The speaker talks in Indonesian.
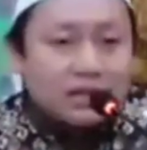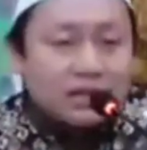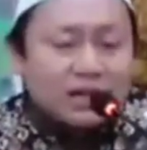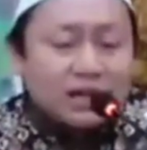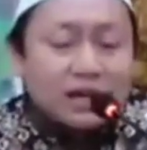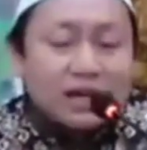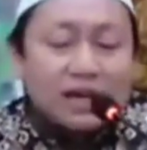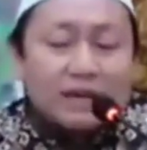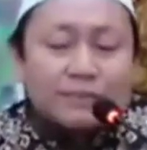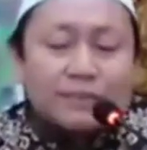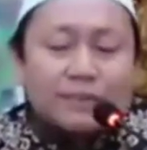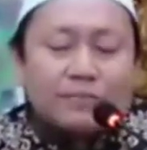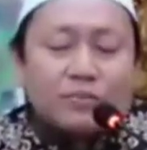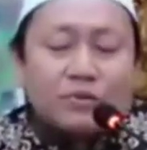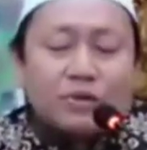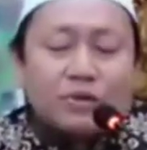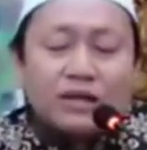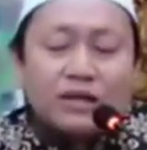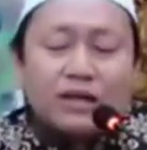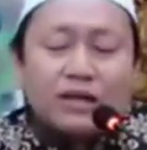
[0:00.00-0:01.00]
Kayak apa
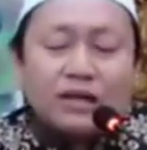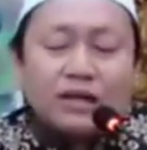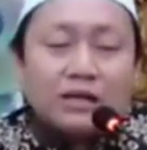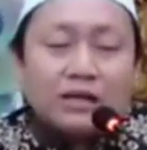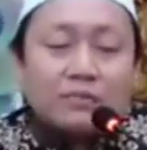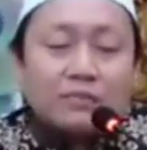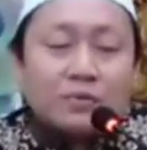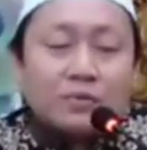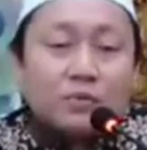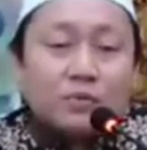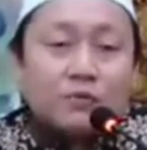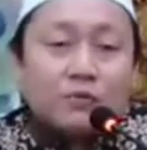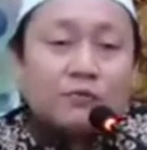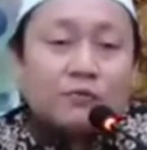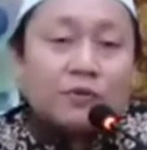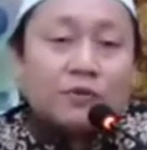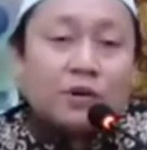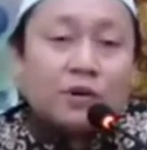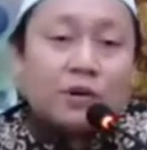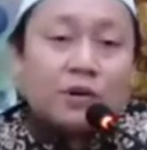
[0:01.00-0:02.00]
bunyi yang handap?
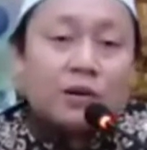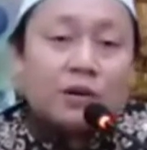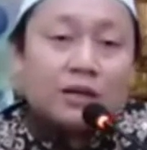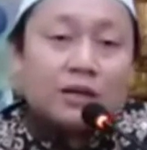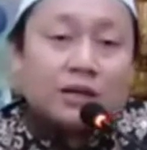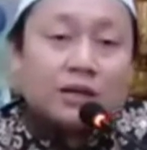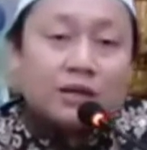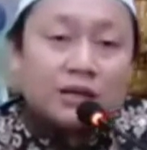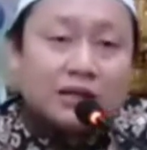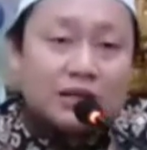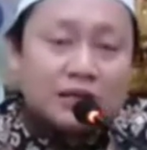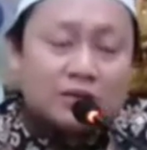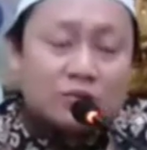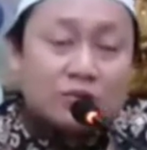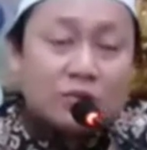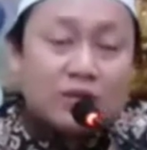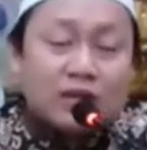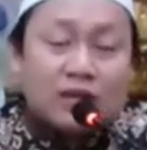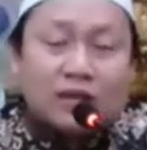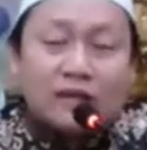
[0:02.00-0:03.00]
Gufronaka.
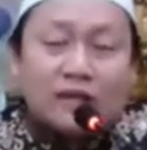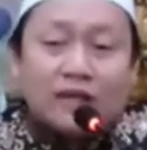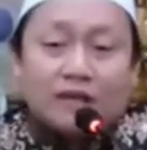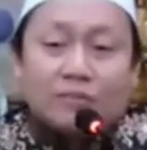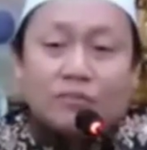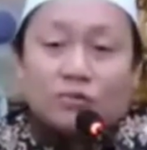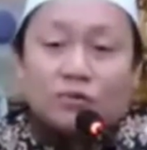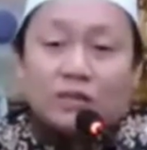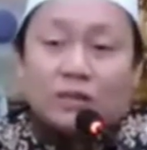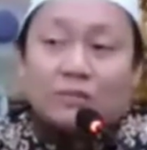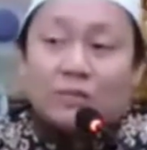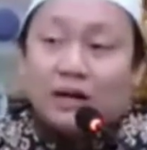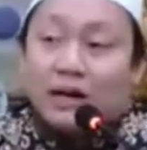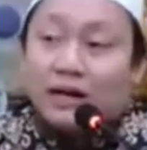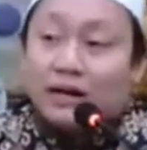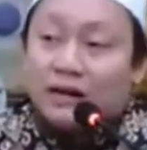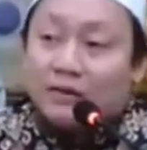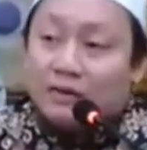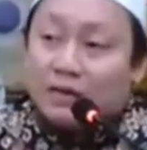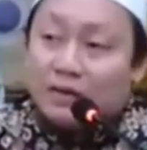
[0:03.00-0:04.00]
Itu yang yang
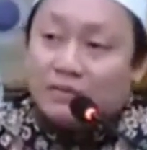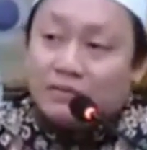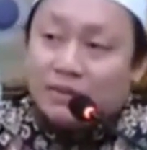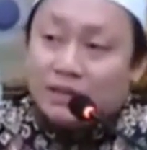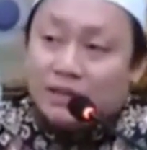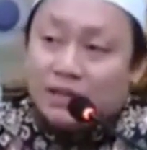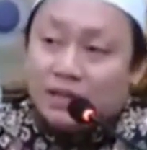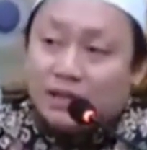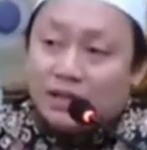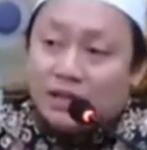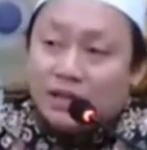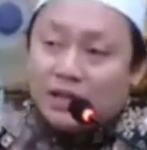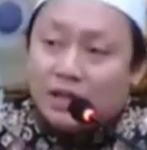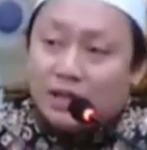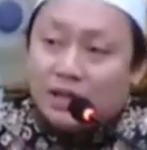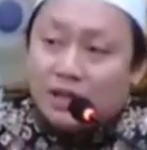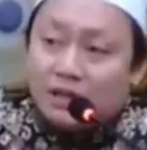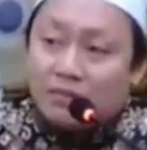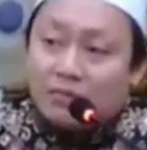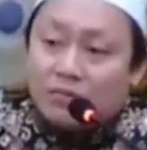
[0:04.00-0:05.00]
mutabaah lawan nabinya.
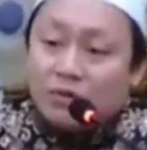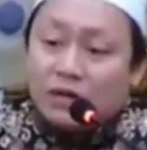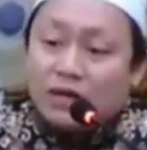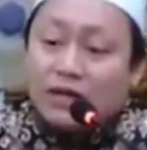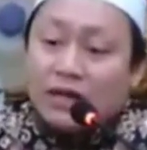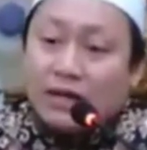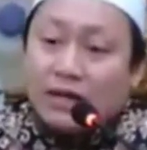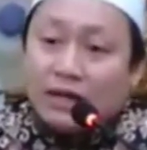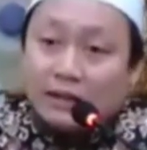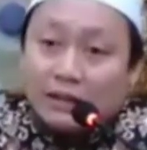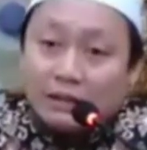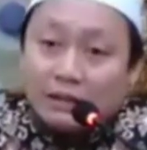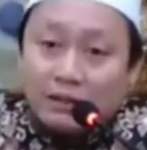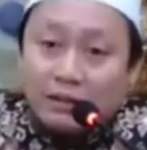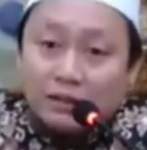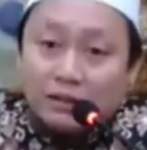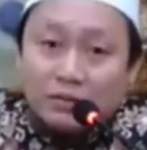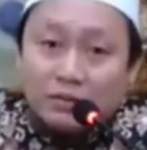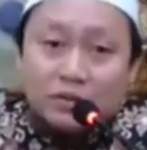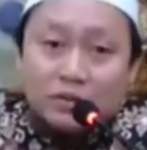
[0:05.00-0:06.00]
Mun kada ingat
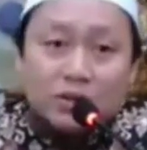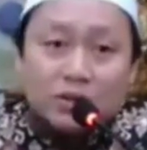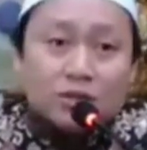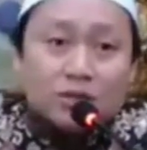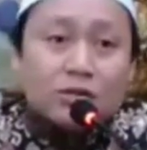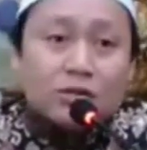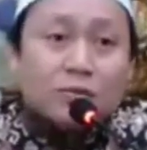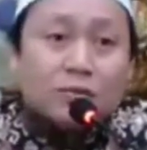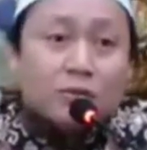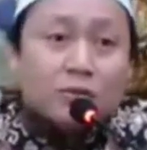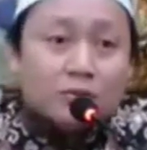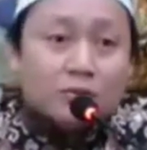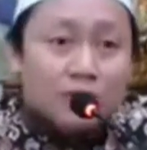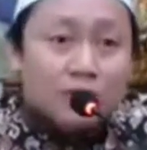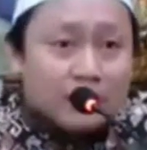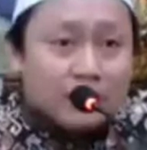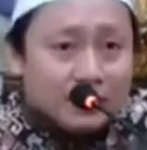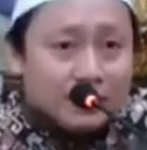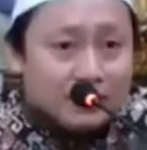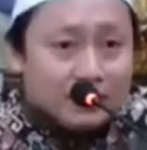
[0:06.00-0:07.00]
lawan itu,
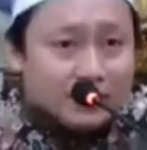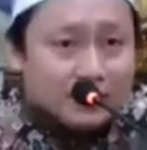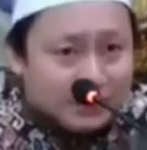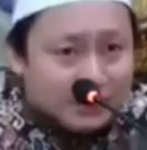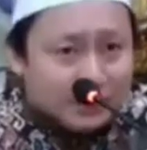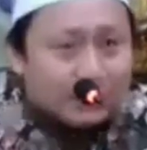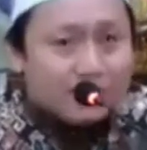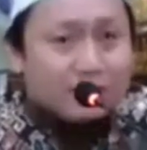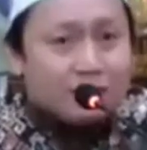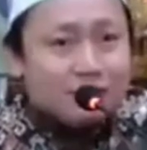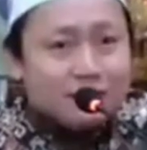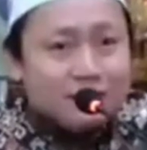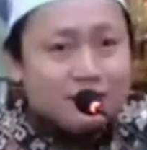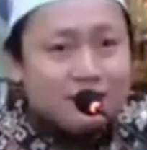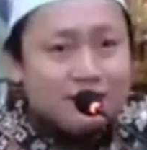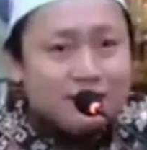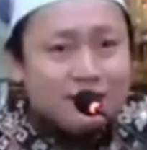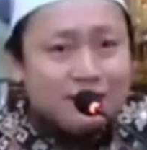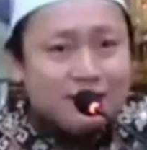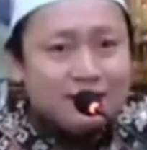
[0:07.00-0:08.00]
astagfirullah gin jadi aja juga.
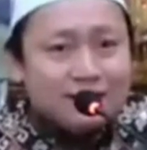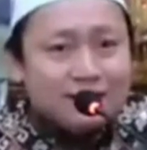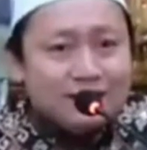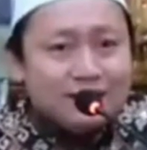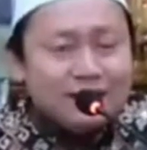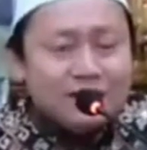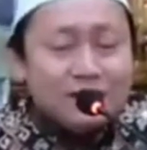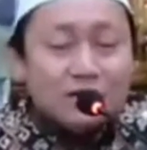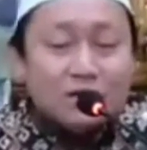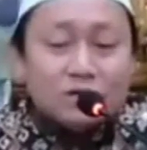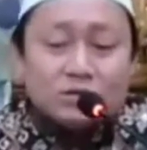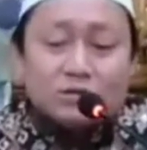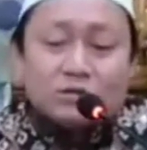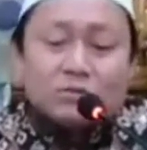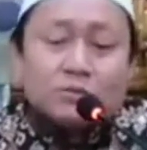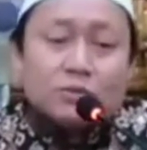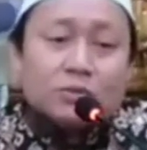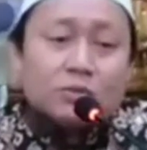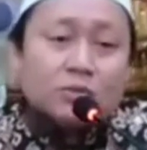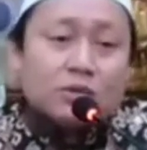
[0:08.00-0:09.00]

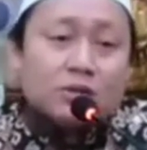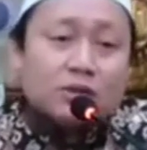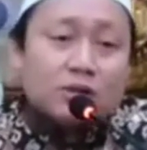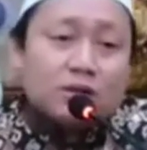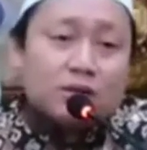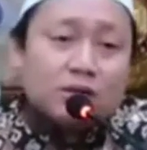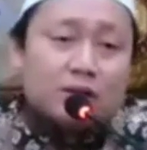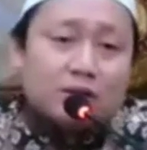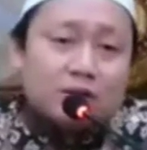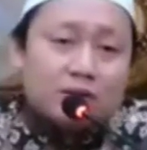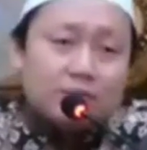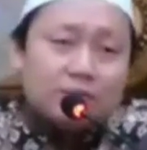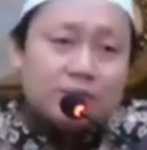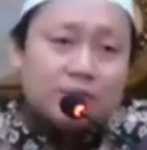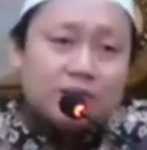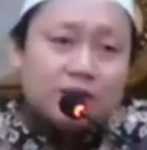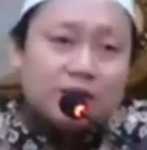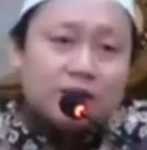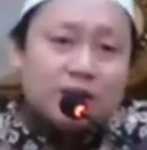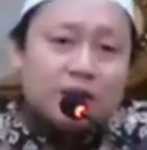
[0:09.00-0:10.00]
Astagfirullah.
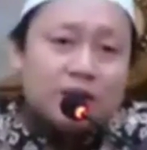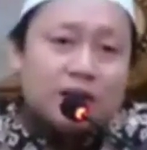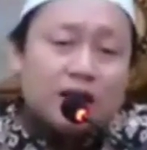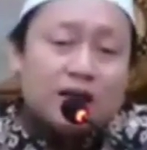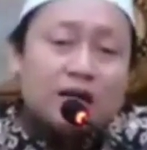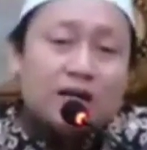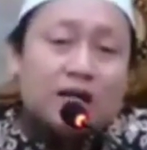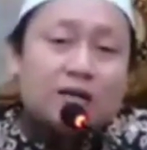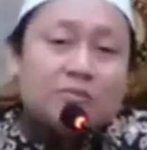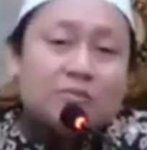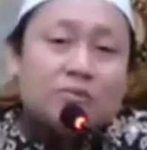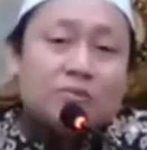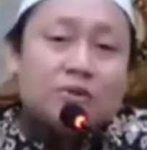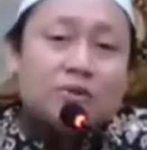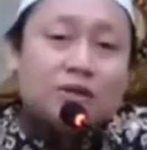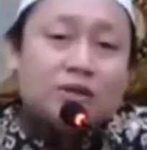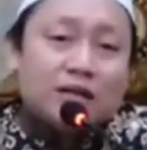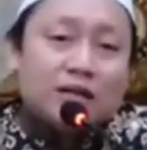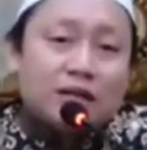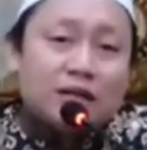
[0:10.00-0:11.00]

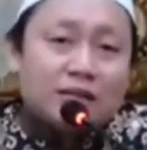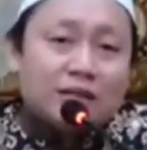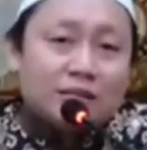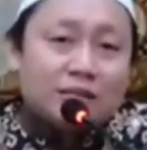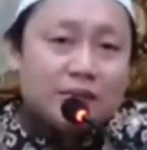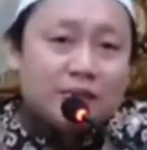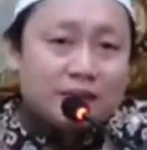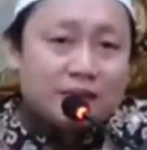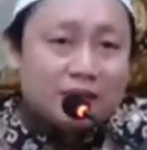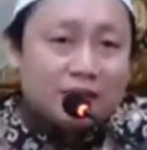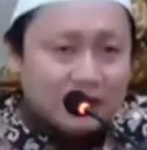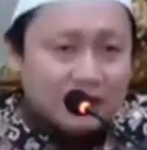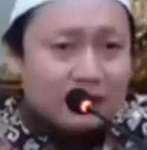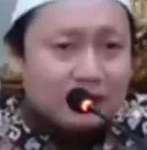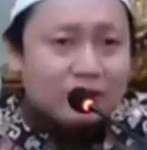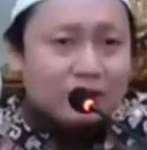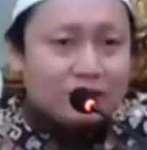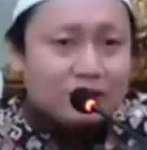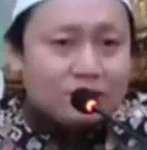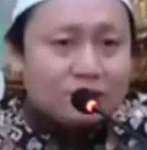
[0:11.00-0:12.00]
Alhamdulillah japian.
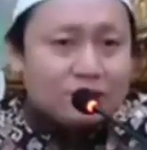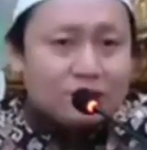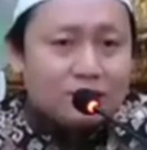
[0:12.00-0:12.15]
Nah, ya tuh.